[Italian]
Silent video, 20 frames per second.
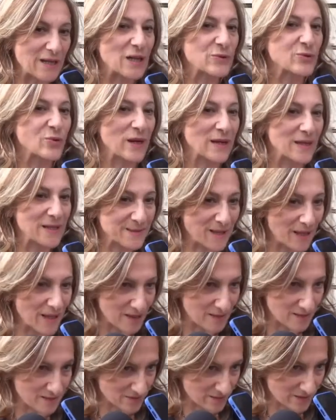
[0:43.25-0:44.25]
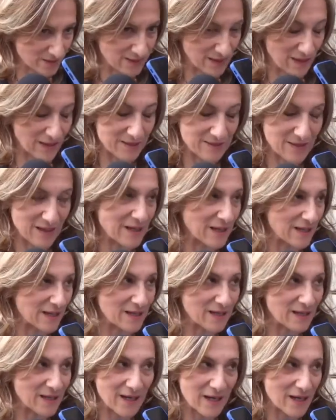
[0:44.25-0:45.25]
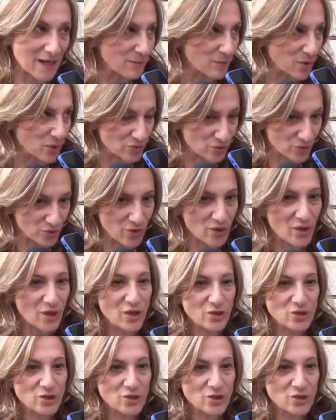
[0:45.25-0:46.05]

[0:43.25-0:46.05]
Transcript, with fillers: naturalità da, da, che, da che, è il mondo,